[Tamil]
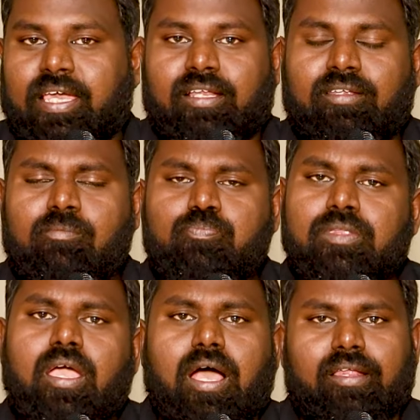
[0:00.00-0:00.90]
கிடையாது
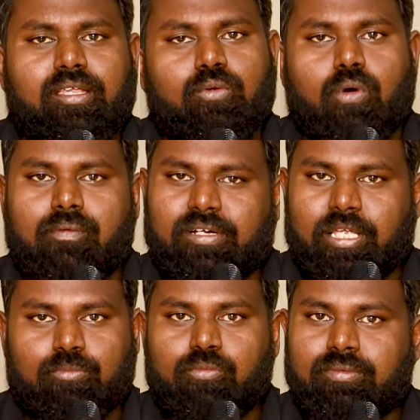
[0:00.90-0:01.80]
அண்ட் தென் ஓவர்
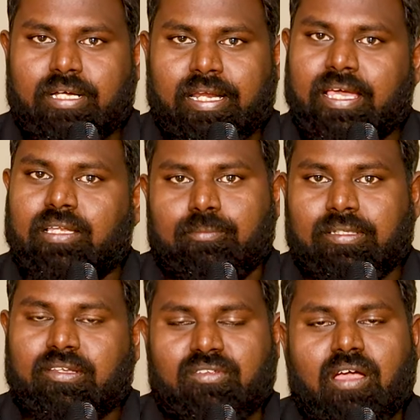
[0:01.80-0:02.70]
டைமும் கிடையாது
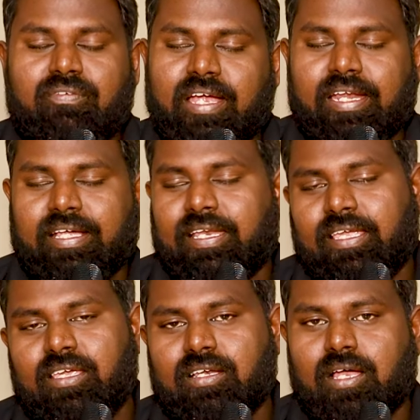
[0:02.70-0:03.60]
மற்ற ஸ்டாஃப்
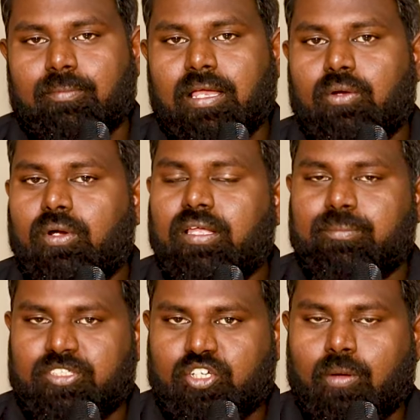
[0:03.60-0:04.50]
கேட்டகரிக்கு நார்மலாக உள்ள
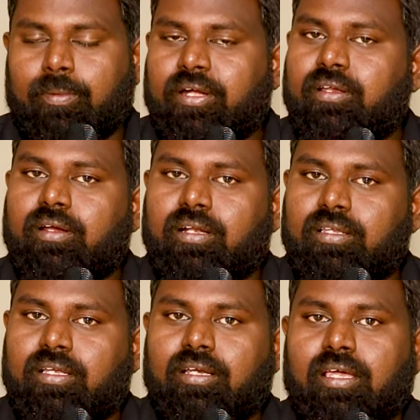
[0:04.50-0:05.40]
மிஷின் ஆப்ரேட்டர்
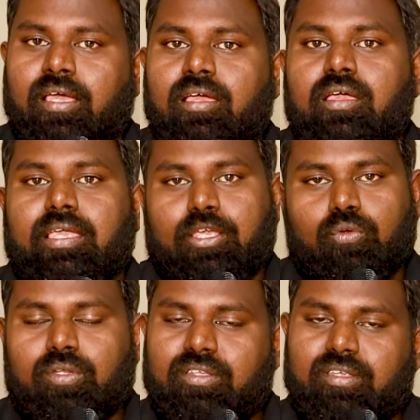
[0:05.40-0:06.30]
அண்ட் தென்
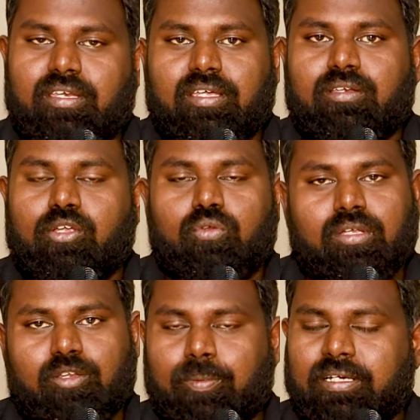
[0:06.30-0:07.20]
கியூசி இன்ஜினியர்
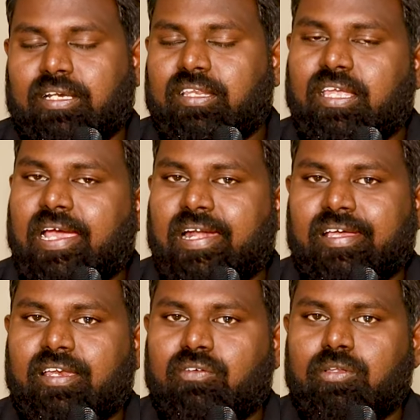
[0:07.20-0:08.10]
கியூசி இன்ஸ்பெக்டர் இந்த
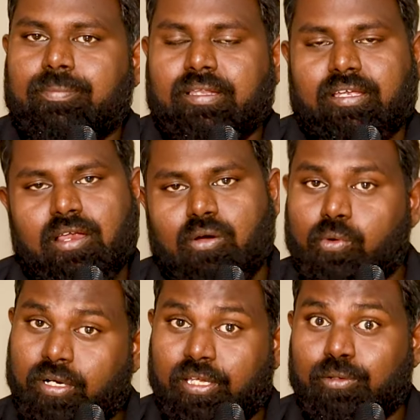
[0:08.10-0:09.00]
கேட்டகரிக்கு வந்து பார்த்திங்கன்னா
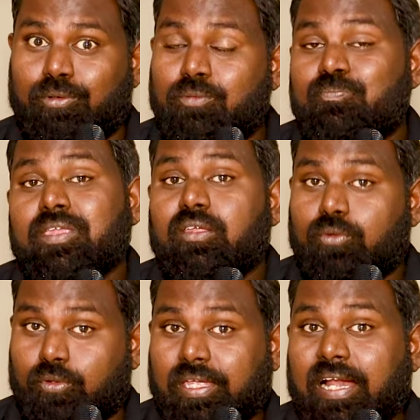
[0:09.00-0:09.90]
ஓட்டி இருக்கும்
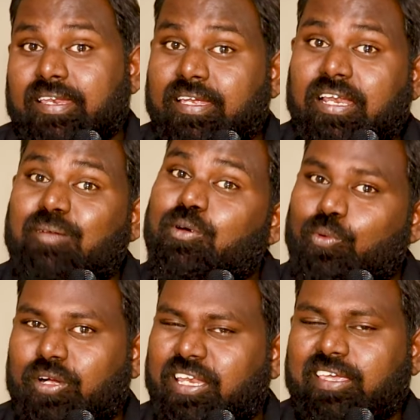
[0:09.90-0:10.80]
ஸோ சேலரி
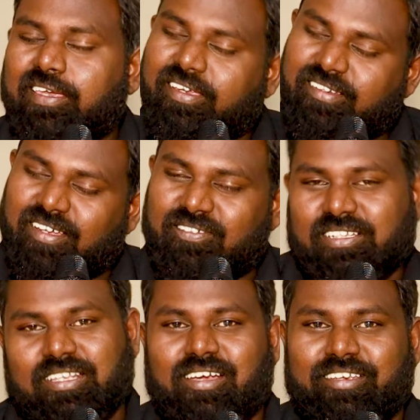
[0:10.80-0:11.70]
இல்லாமல் ஓட்டி
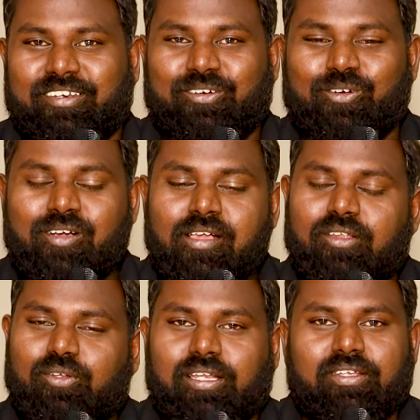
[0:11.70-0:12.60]
எக்ஸ்ட்ராவாக தான் இருக்கும்
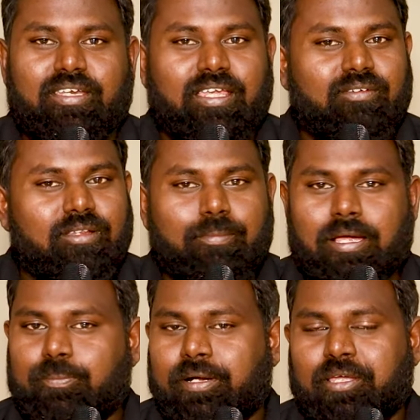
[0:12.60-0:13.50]
ஸோ அதையும் நீங்கள் வந்து
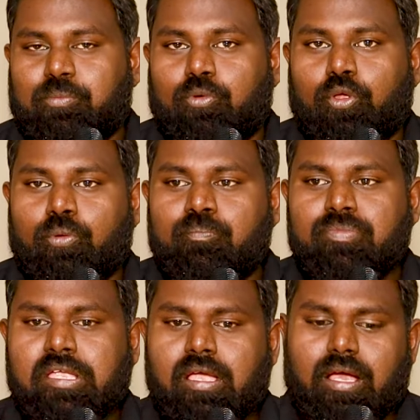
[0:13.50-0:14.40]
பேர் பண்ணிக்க முடியும்
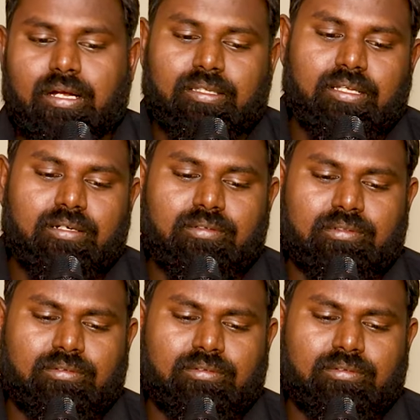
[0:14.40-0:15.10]
அண்ட் தென்